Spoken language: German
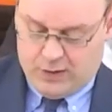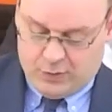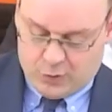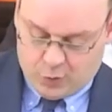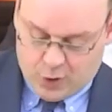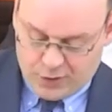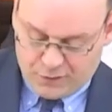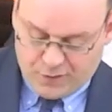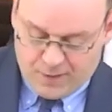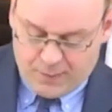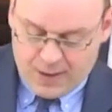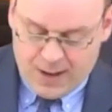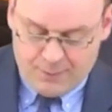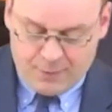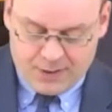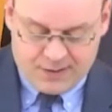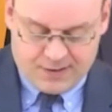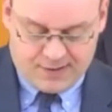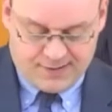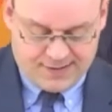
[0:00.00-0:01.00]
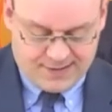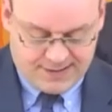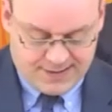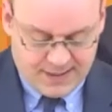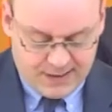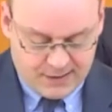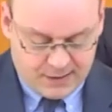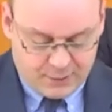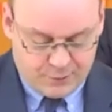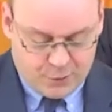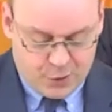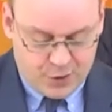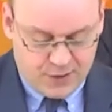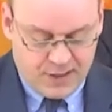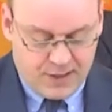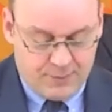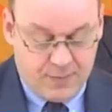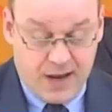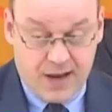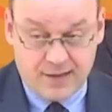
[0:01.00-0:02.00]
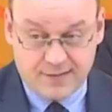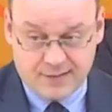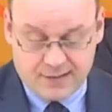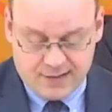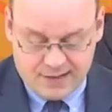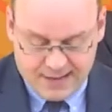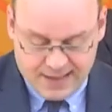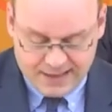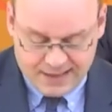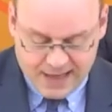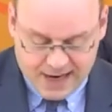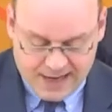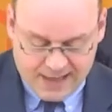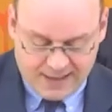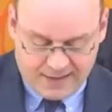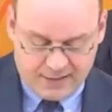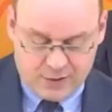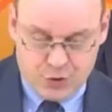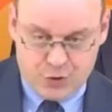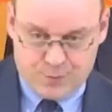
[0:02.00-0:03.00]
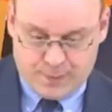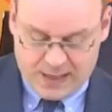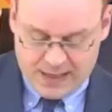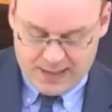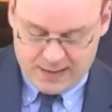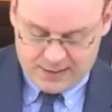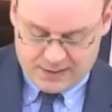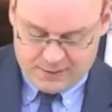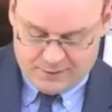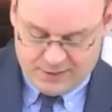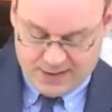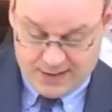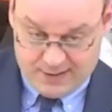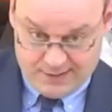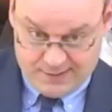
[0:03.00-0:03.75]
Dort verplapperte sie sich folgendermaßen in der ihr eigenen Sprachgewalt.